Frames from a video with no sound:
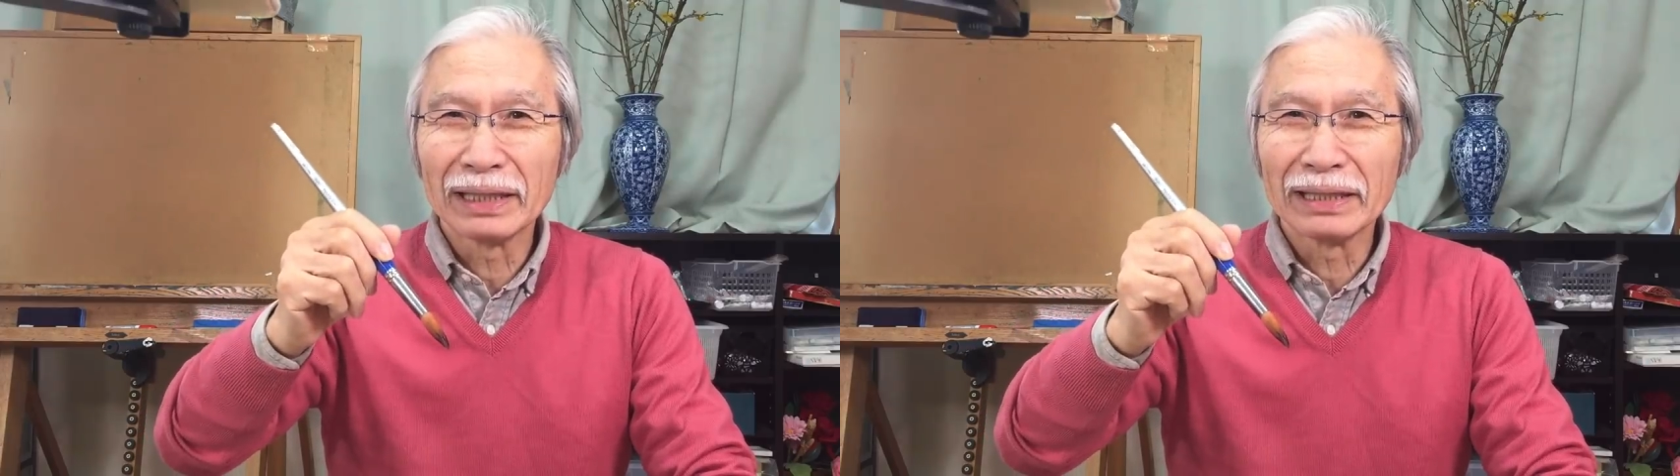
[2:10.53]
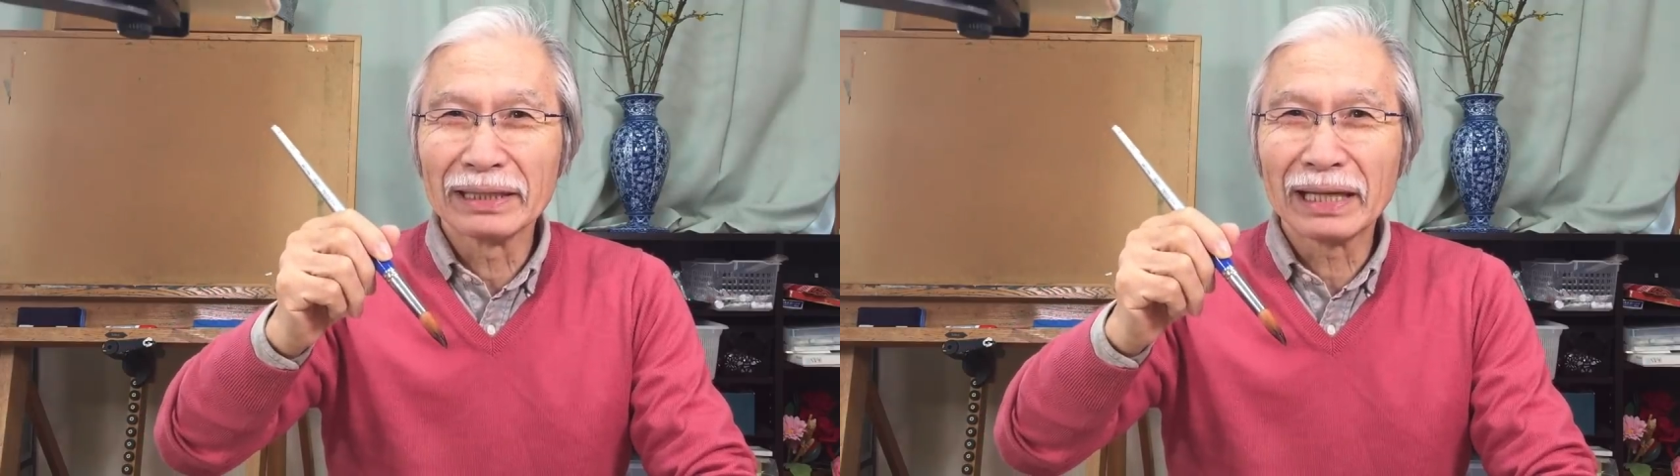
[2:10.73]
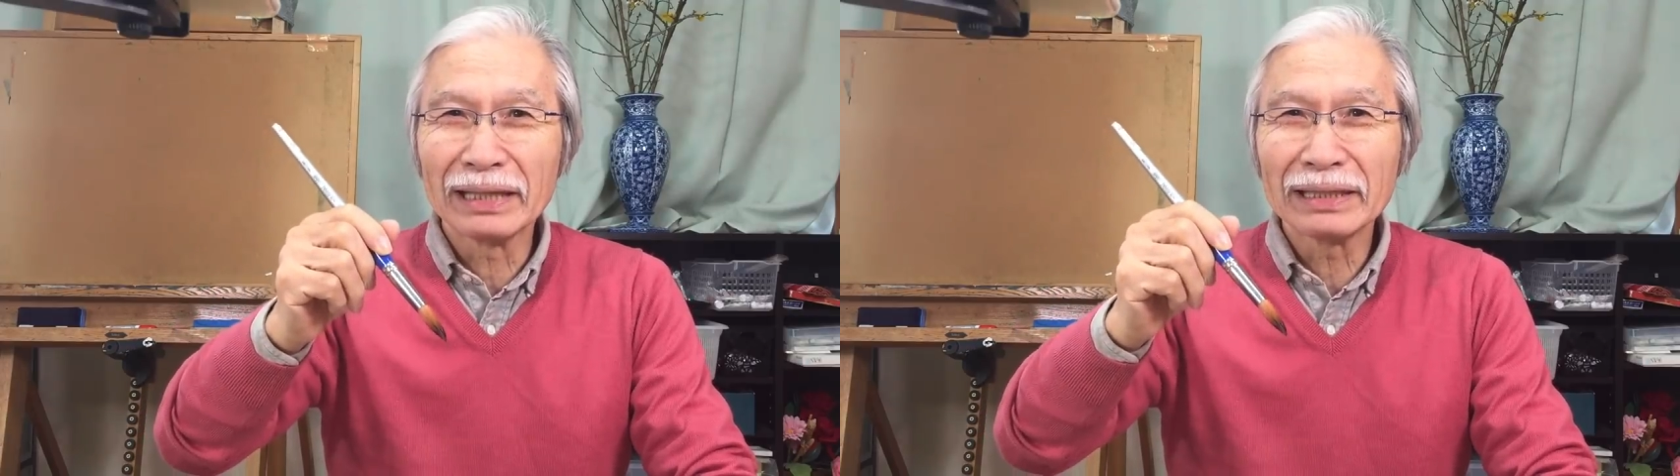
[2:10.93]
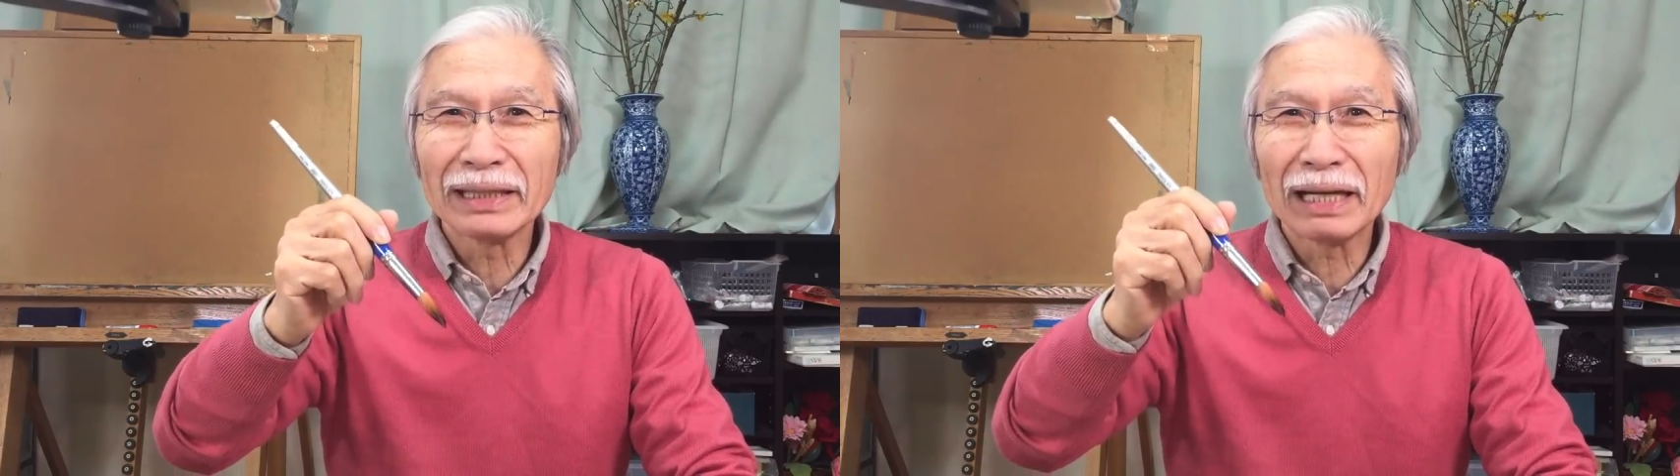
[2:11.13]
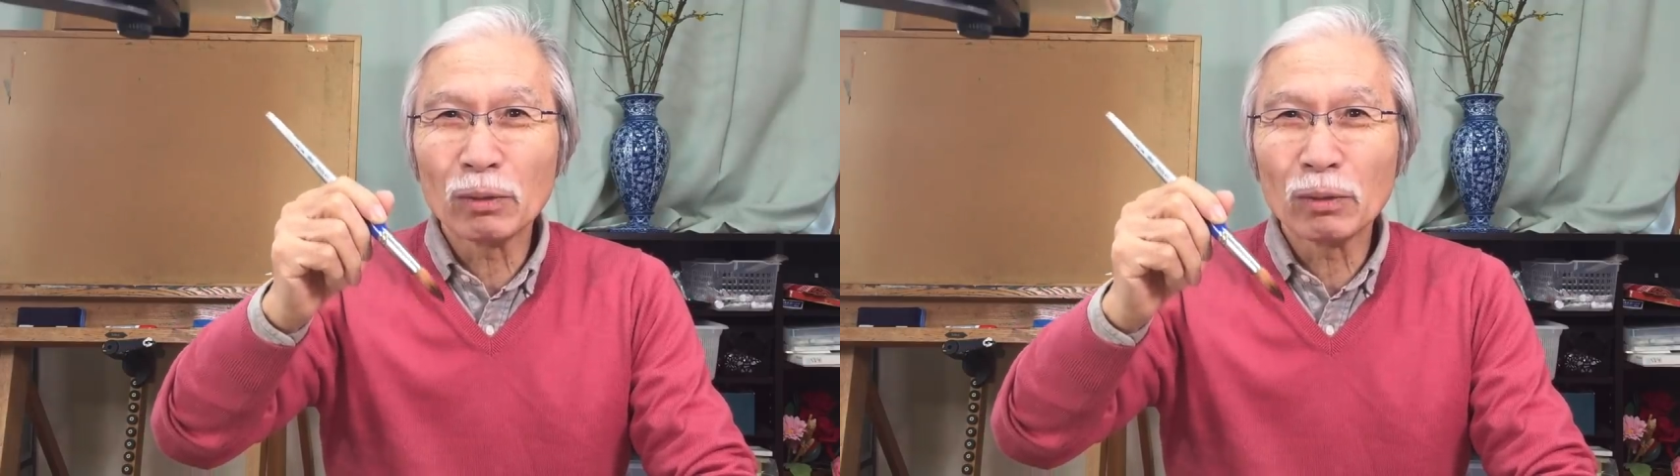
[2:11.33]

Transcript: からだんだ